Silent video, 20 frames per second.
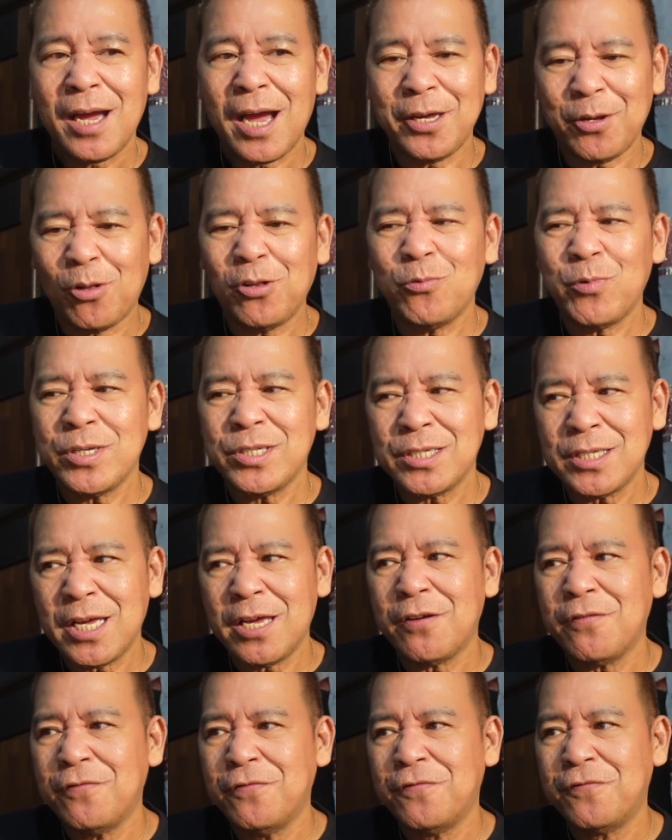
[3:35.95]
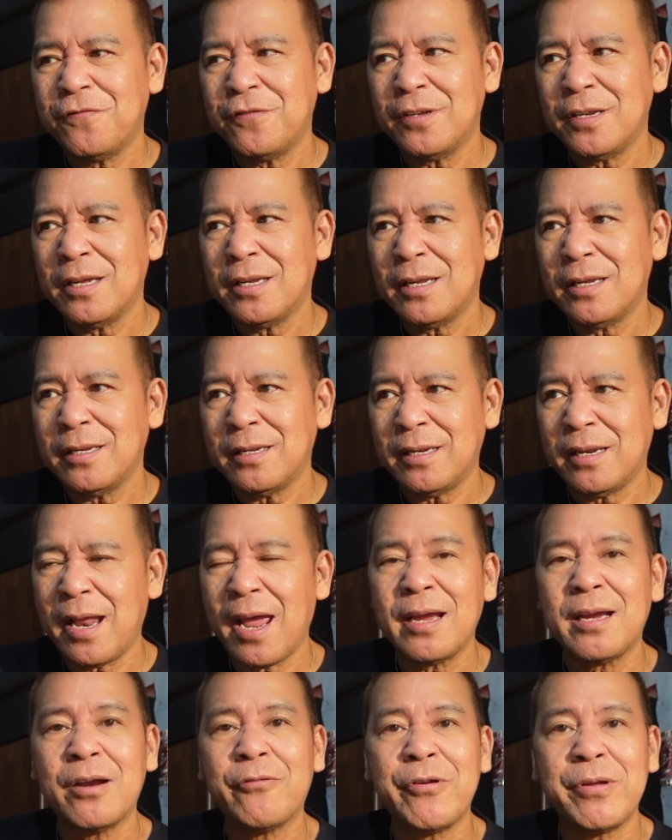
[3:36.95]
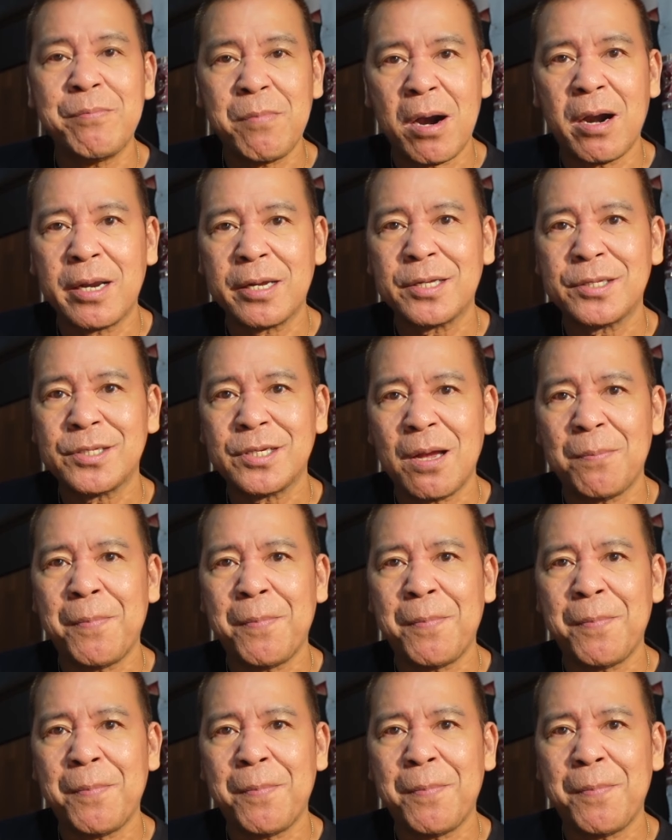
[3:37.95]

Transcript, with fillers: I always give nega remarks,